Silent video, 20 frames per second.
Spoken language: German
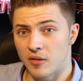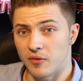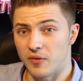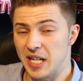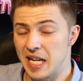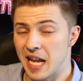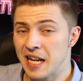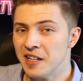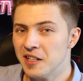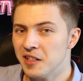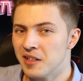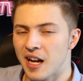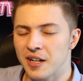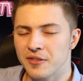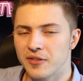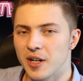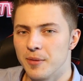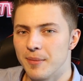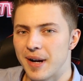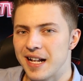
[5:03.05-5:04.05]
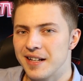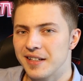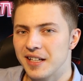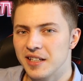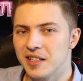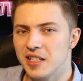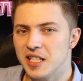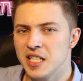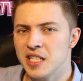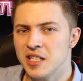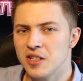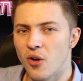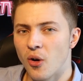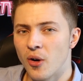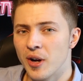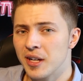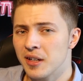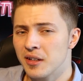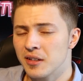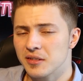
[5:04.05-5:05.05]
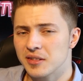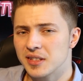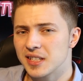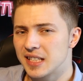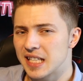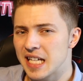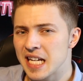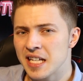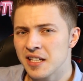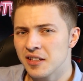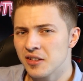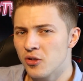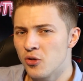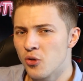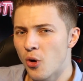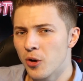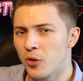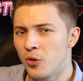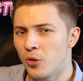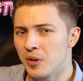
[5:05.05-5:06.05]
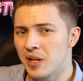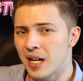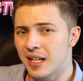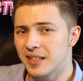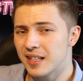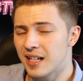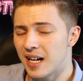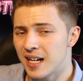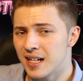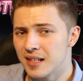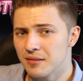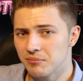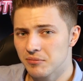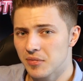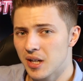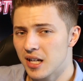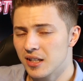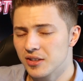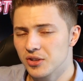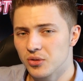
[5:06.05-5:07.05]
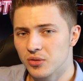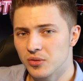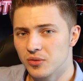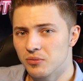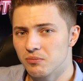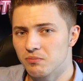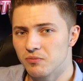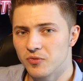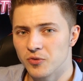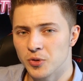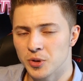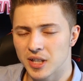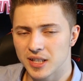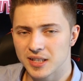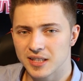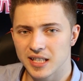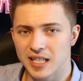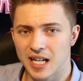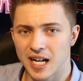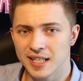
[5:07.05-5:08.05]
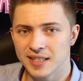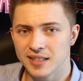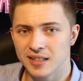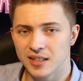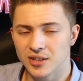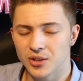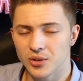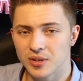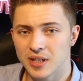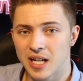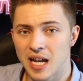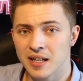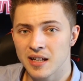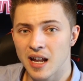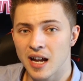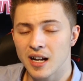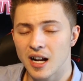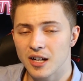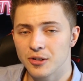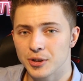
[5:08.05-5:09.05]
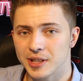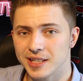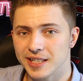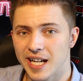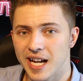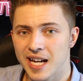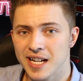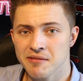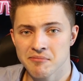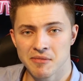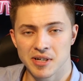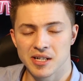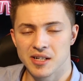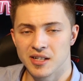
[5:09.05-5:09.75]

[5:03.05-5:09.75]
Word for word: Wir nennen ihn einfach mal den i9 10900K. Ja, so wird das Ding heißen, also 10900K.